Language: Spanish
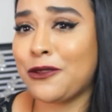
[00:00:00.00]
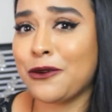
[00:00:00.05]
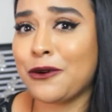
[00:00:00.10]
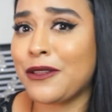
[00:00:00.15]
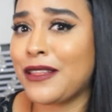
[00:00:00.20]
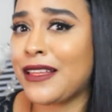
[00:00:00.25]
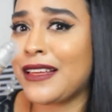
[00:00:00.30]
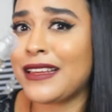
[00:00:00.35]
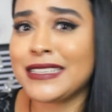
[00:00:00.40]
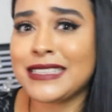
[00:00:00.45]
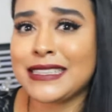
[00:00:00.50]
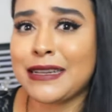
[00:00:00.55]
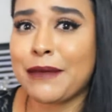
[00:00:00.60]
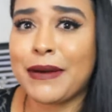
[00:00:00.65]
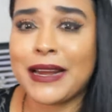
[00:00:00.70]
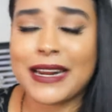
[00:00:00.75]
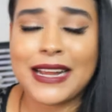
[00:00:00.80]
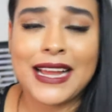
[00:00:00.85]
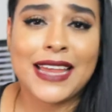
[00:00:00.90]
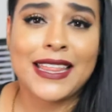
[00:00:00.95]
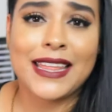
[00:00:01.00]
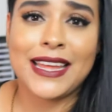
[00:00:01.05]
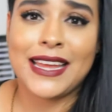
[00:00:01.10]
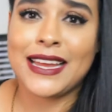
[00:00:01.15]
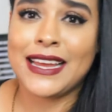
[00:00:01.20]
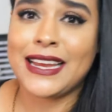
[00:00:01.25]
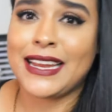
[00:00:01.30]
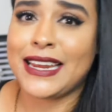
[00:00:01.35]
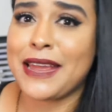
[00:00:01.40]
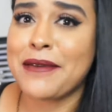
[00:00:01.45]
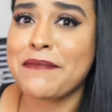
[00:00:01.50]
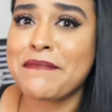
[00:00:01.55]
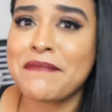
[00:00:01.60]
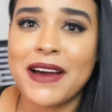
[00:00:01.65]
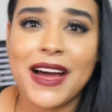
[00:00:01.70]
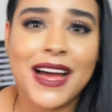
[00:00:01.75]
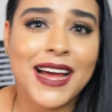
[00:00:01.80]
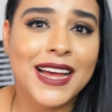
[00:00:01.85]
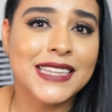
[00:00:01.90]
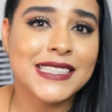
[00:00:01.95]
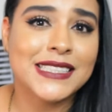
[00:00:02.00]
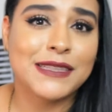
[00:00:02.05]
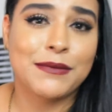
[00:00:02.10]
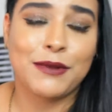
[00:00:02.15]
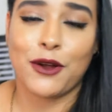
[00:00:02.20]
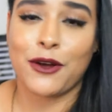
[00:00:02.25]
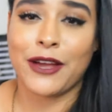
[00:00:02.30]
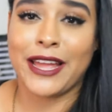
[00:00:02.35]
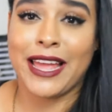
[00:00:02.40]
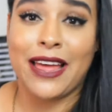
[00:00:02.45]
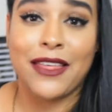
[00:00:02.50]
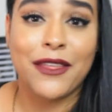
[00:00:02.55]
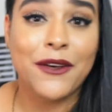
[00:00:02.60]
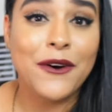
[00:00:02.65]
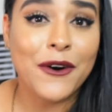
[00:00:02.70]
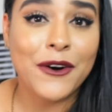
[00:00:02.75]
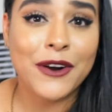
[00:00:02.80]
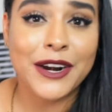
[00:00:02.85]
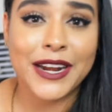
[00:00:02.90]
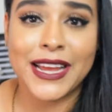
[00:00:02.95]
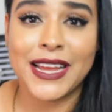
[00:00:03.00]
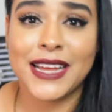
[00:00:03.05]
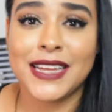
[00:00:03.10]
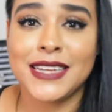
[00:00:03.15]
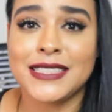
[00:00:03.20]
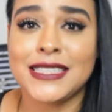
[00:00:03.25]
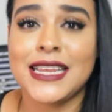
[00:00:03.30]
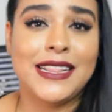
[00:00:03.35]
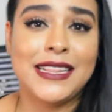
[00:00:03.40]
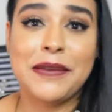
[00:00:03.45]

toda esta marca de cremas, bloqueadores,